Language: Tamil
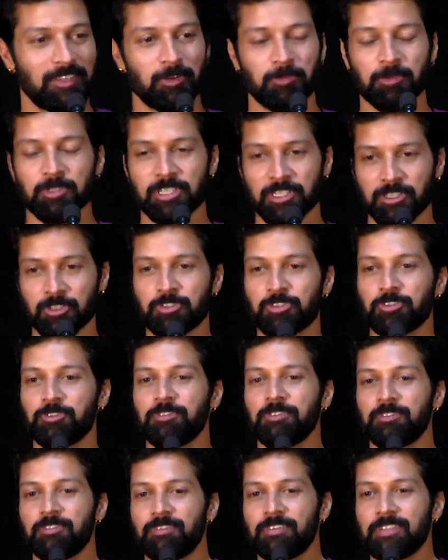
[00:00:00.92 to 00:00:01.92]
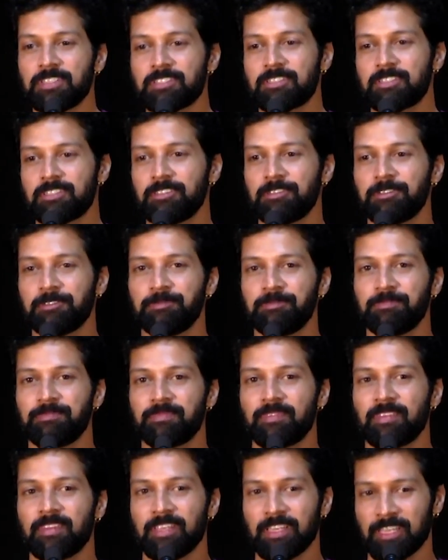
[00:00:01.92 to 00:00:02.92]
ரொம்ப சந்தோஷம் ஃபஸ்ட்டு um,
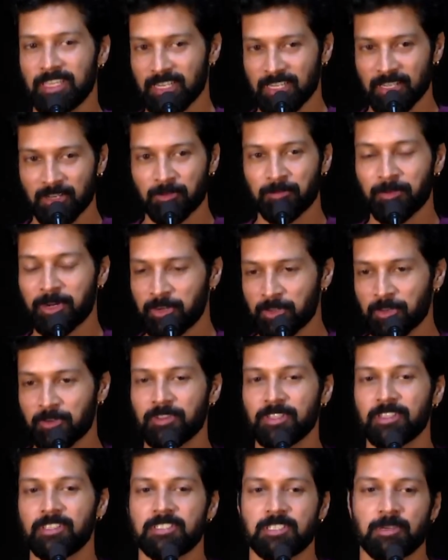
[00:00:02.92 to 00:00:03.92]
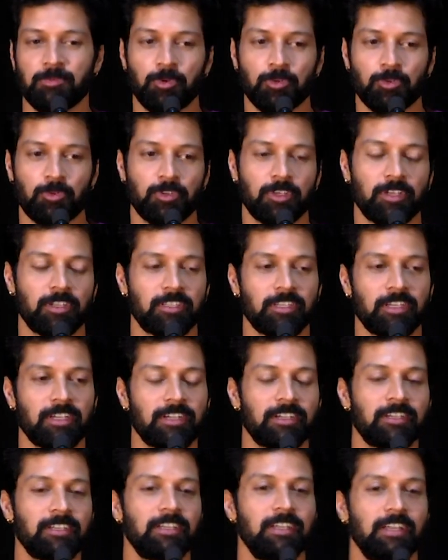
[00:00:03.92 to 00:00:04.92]
நீங்கள் எல்லோரும் மறுபடியும் வந்து சப்போர்ட் கொடுக்கறதுக்காக